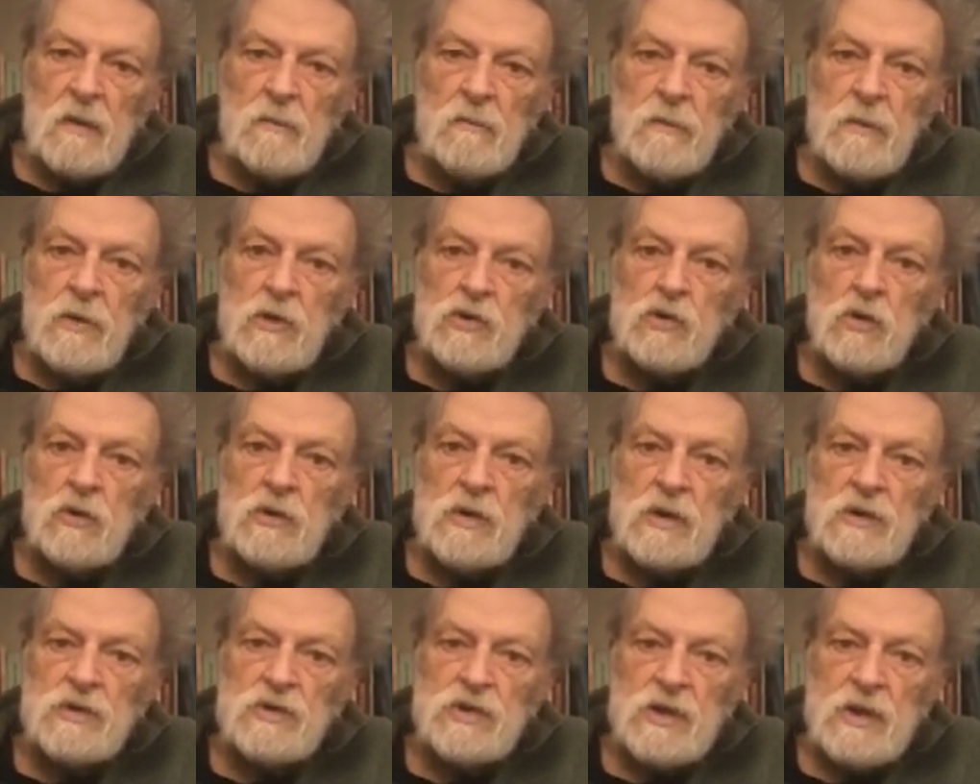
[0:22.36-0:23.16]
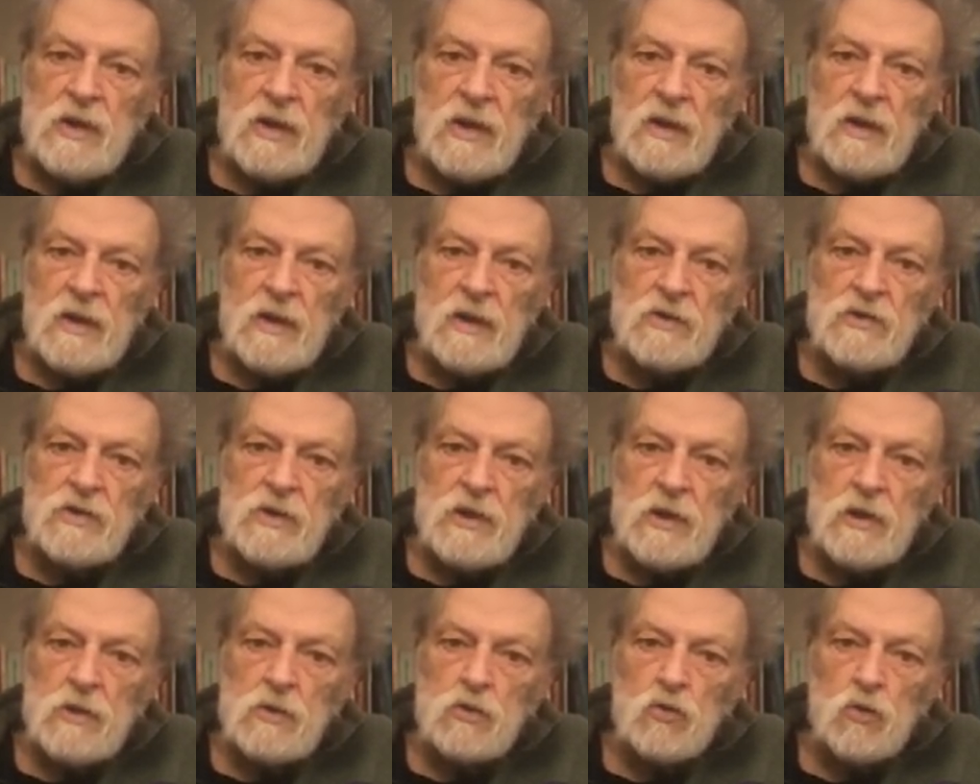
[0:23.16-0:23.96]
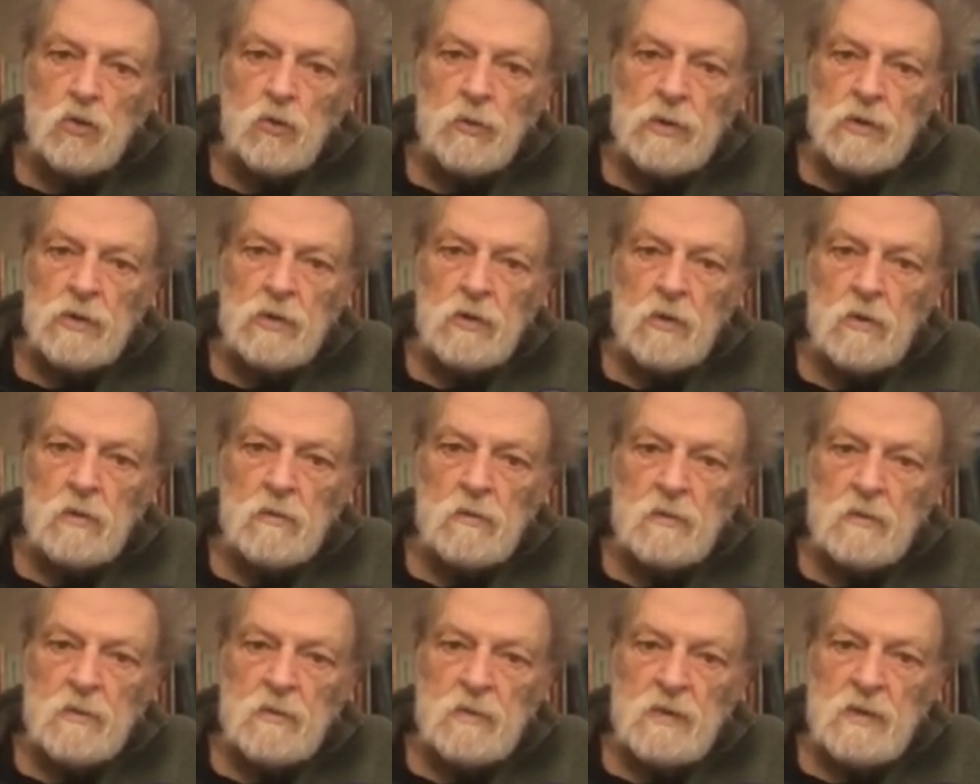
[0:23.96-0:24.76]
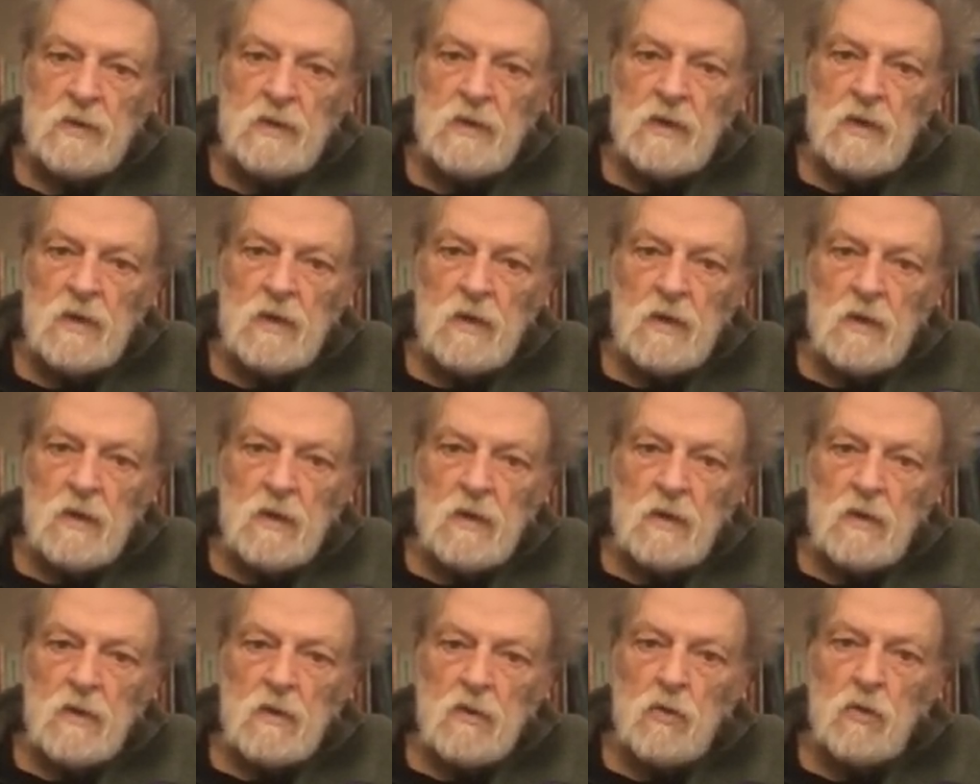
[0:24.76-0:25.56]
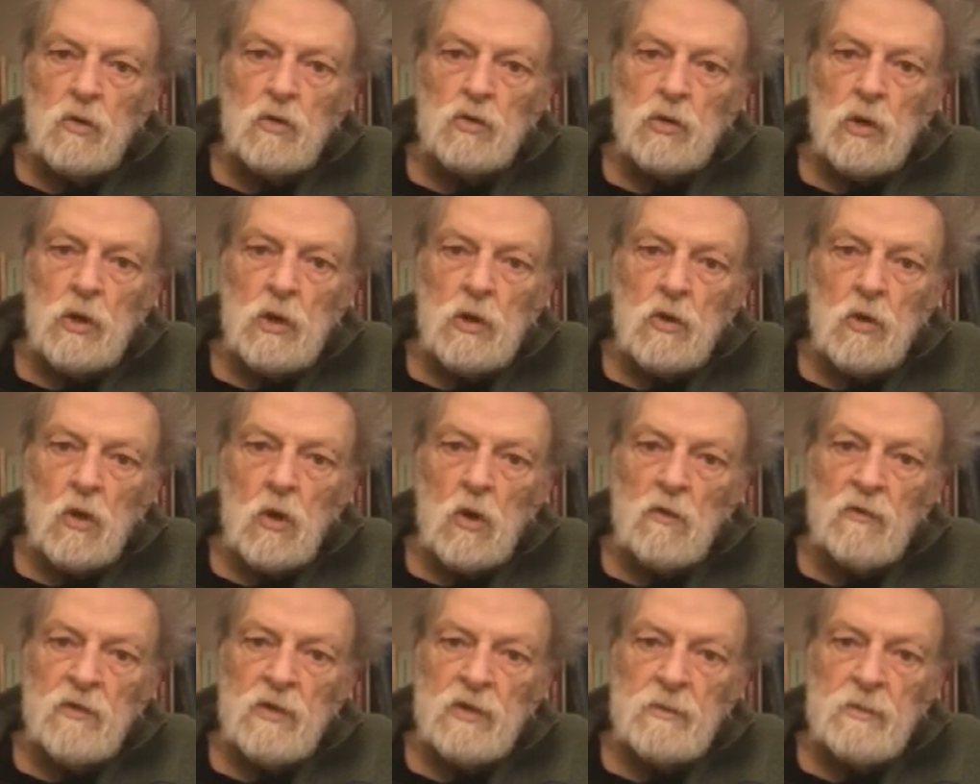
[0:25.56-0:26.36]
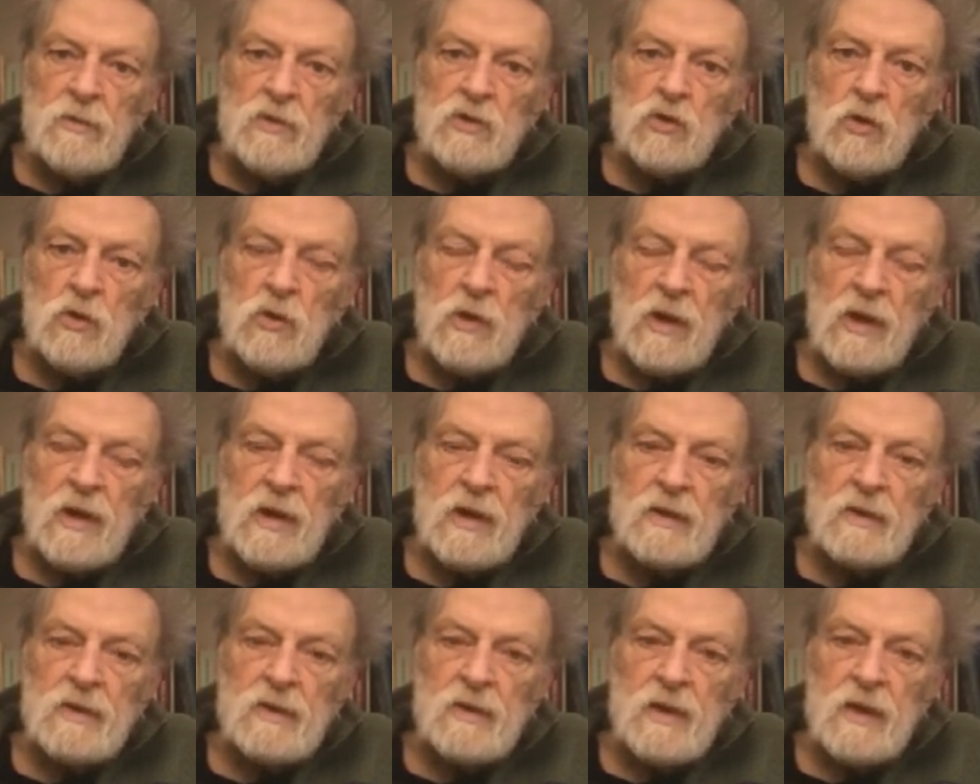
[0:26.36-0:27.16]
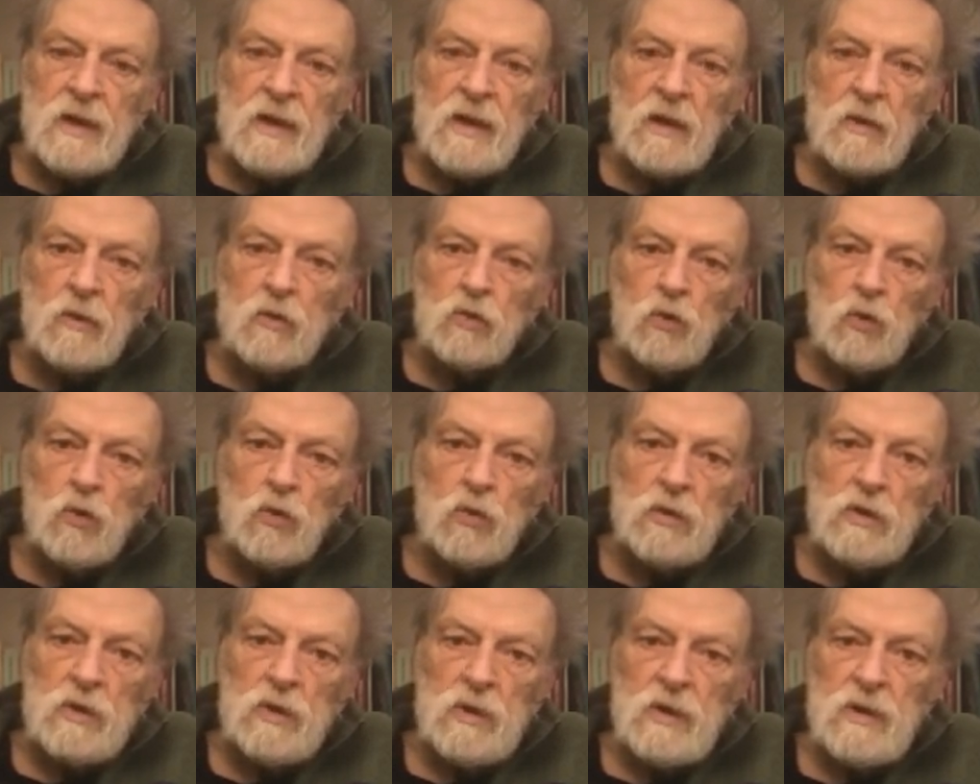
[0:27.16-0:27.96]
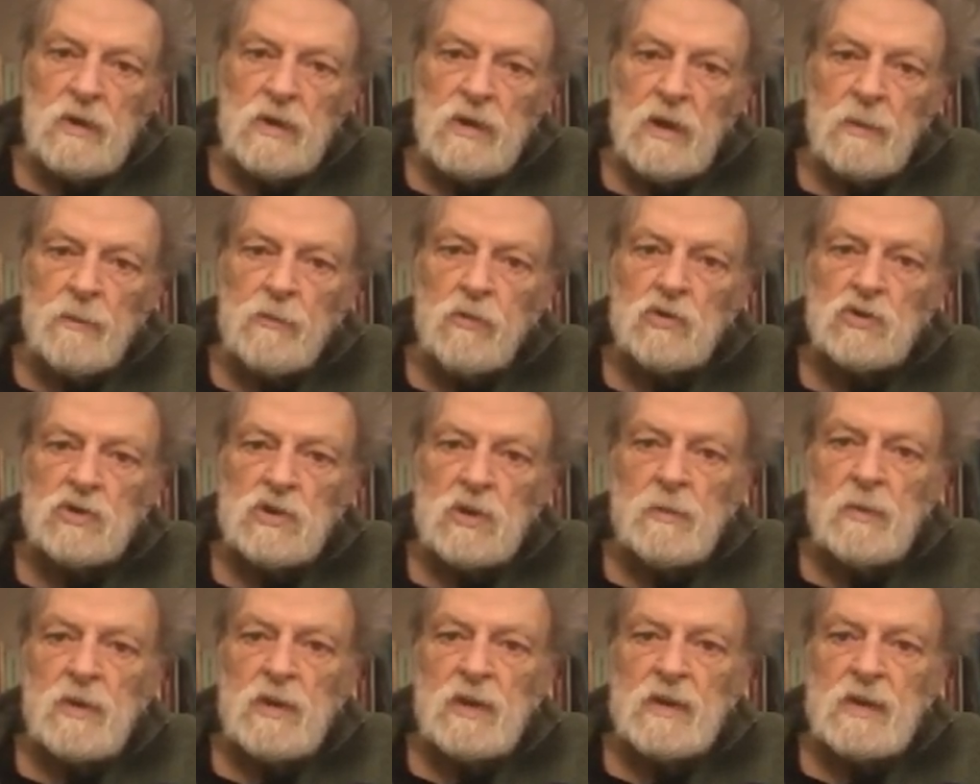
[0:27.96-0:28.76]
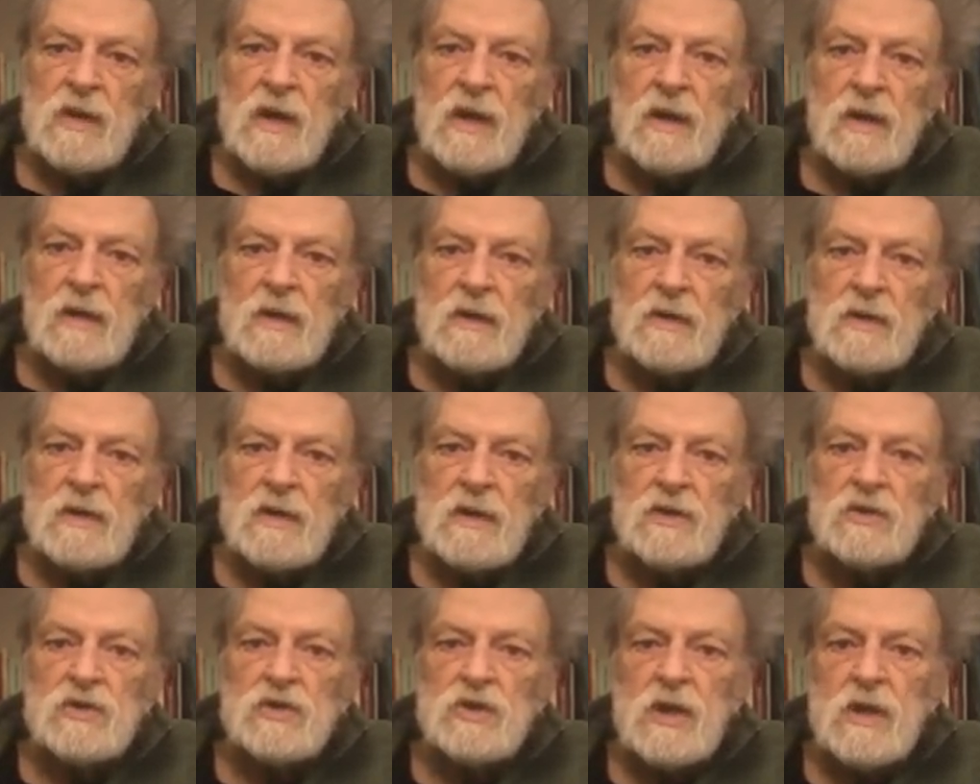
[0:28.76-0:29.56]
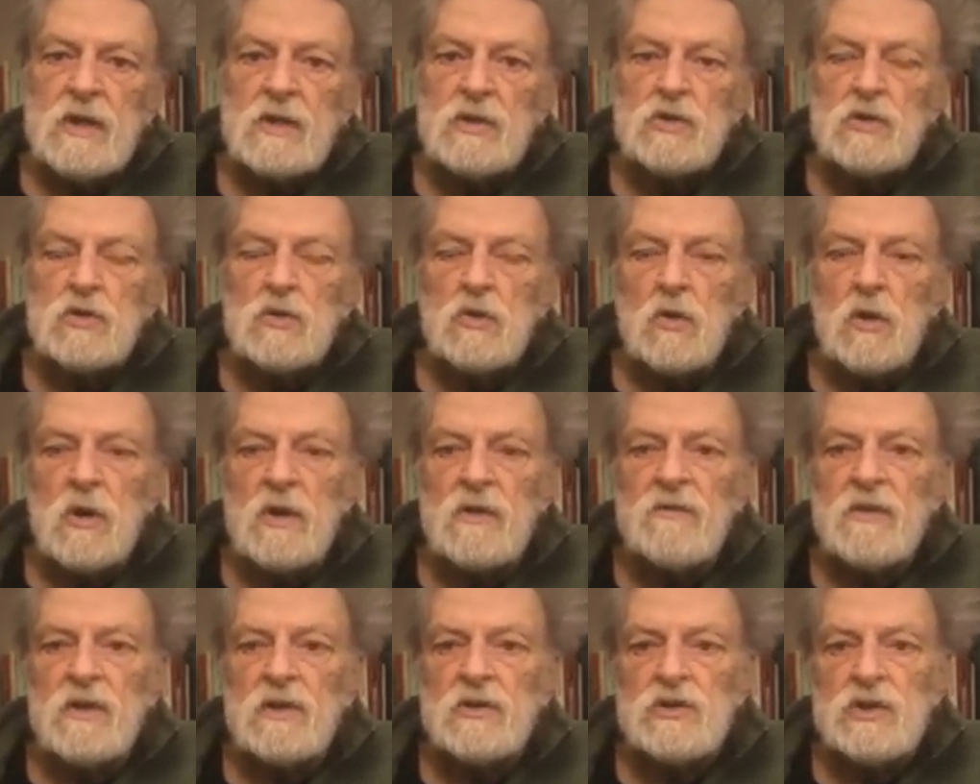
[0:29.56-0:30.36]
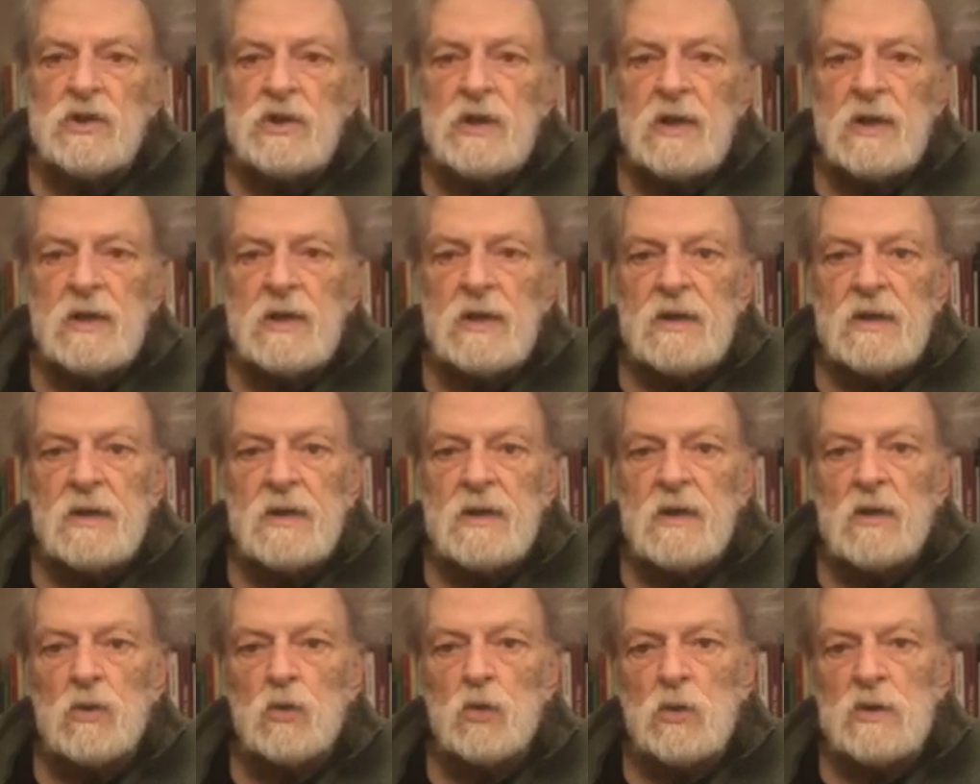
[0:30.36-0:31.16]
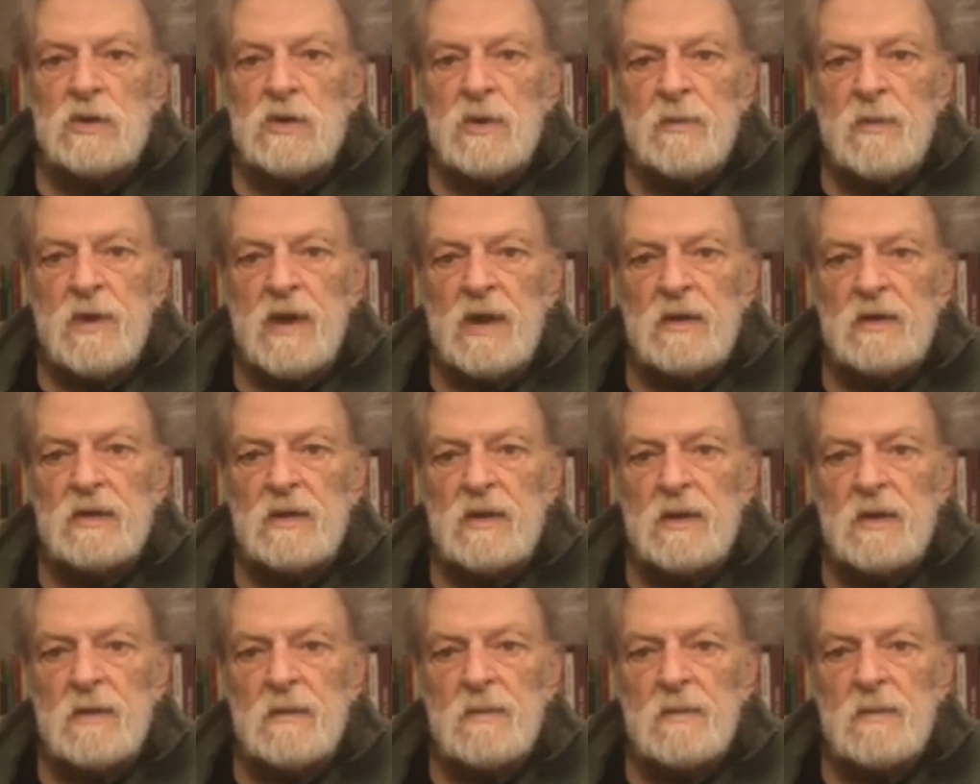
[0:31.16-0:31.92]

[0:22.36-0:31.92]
Bisogna agire, agire subito. Contro il Covid bisogna garantire a tutti la possibilità di accesso ai vaccini gratuitamente.